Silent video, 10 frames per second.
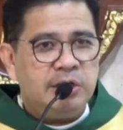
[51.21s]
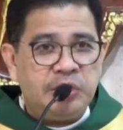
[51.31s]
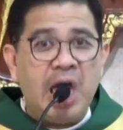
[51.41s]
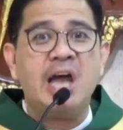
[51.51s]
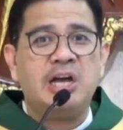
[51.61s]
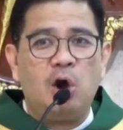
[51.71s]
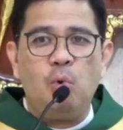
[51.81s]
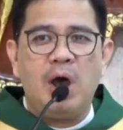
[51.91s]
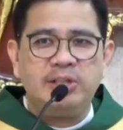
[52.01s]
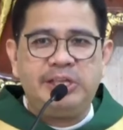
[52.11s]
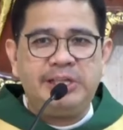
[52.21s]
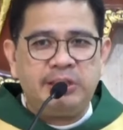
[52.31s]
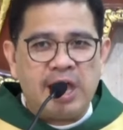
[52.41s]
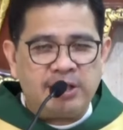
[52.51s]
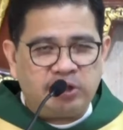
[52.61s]
nagawa din
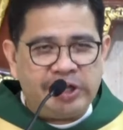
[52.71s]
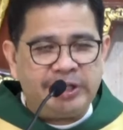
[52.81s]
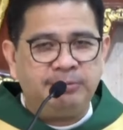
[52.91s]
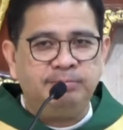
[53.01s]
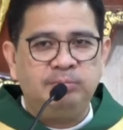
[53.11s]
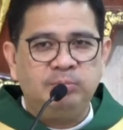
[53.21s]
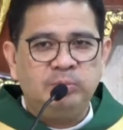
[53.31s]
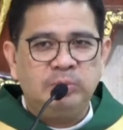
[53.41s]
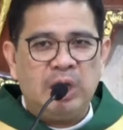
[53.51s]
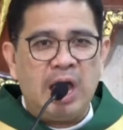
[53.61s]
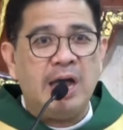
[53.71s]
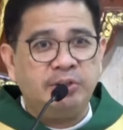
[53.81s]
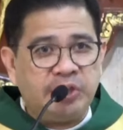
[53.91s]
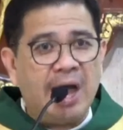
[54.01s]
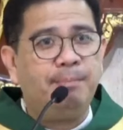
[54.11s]
natin
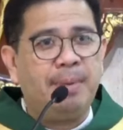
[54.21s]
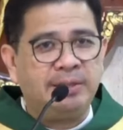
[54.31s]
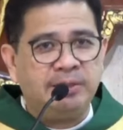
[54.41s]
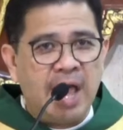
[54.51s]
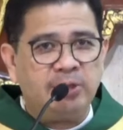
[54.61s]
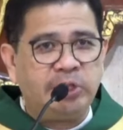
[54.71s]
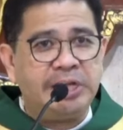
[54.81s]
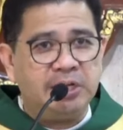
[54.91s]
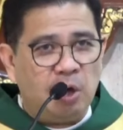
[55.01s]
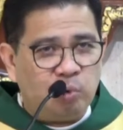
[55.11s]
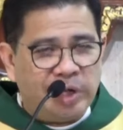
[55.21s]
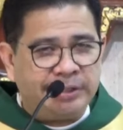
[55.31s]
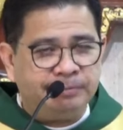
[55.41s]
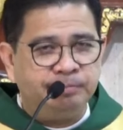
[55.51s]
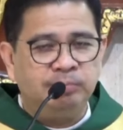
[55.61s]
ang dapat nating
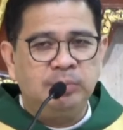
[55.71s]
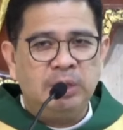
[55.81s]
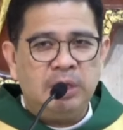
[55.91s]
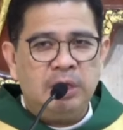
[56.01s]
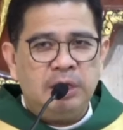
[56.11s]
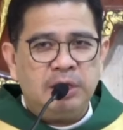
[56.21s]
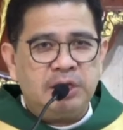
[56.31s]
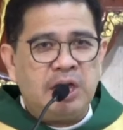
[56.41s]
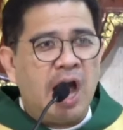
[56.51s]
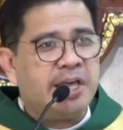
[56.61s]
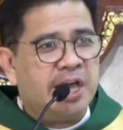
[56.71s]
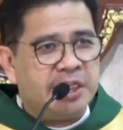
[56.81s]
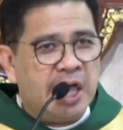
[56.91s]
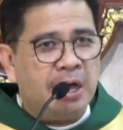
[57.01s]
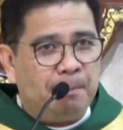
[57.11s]
gawin gaya
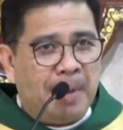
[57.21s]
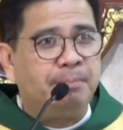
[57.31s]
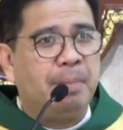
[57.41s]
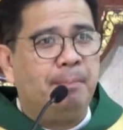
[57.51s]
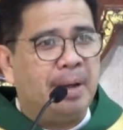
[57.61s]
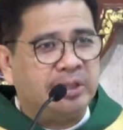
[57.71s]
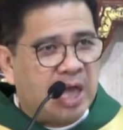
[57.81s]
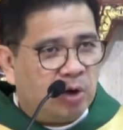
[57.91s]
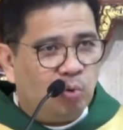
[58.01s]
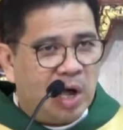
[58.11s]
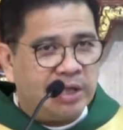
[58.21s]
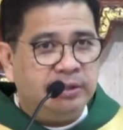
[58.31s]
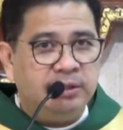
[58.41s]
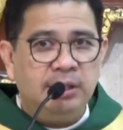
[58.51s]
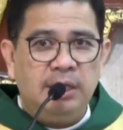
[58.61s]
ng pagpapatawad
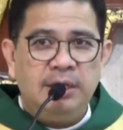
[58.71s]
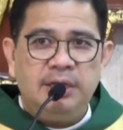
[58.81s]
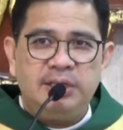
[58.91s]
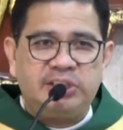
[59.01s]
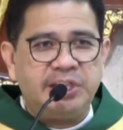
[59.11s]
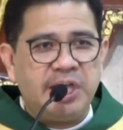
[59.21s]
sa